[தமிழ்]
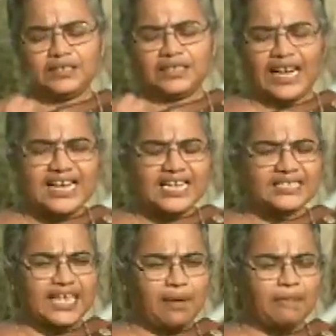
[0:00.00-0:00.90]
தண்ணி
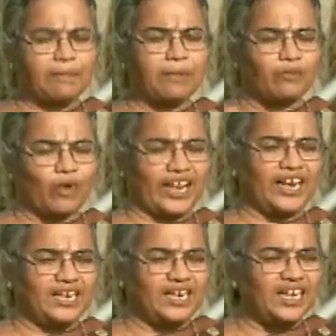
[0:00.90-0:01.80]
சேமிப்பு
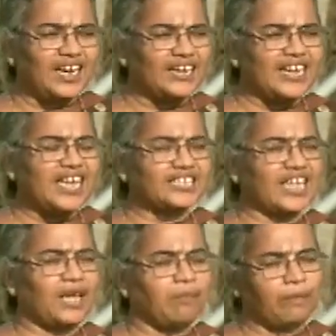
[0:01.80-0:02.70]
முறைகள் இல்லை நீர்
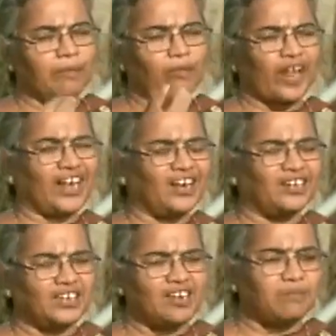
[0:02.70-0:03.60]
சேமிப்பு
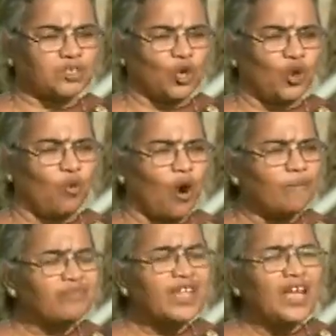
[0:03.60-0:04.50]
முறைகள்னு நம்ம சொல்லுவோம்
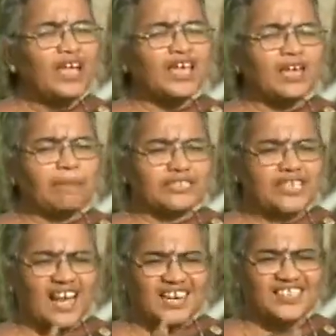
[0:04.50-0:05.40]
இப்போ
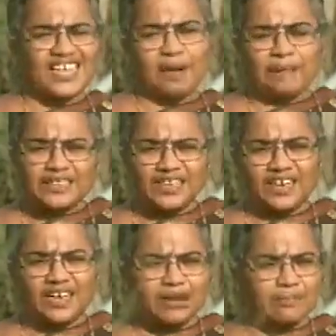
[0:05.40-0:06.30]
சராசரியாக
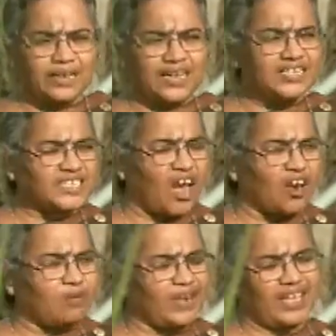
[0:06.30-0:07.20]
பார்த்தீங்கன்னா நம்ம நெல்
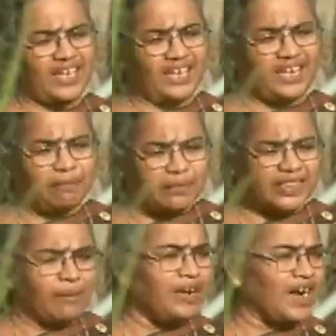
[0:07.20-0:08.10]
சாகுபடிக்கு நம்ம
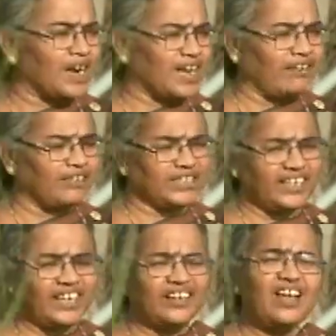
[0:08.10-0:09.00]
தமிழ்நாட்டில் வந்து
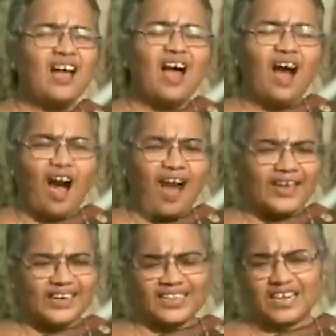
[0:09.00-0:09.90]

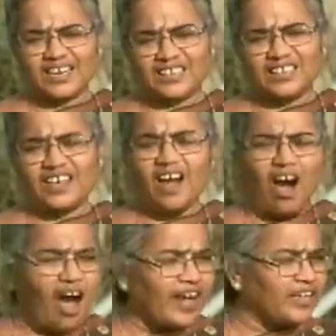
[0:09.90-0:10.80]
ஆயிரத்துலேருந்து
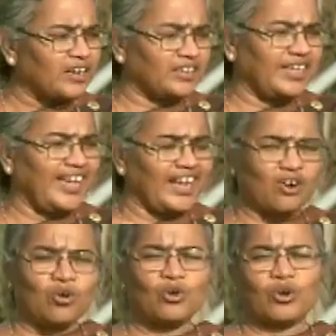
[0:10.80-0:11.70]
ஆயிரத்தி
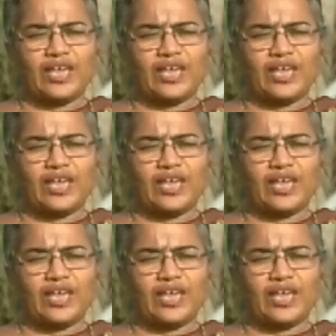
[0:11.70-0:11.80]
இரநூறு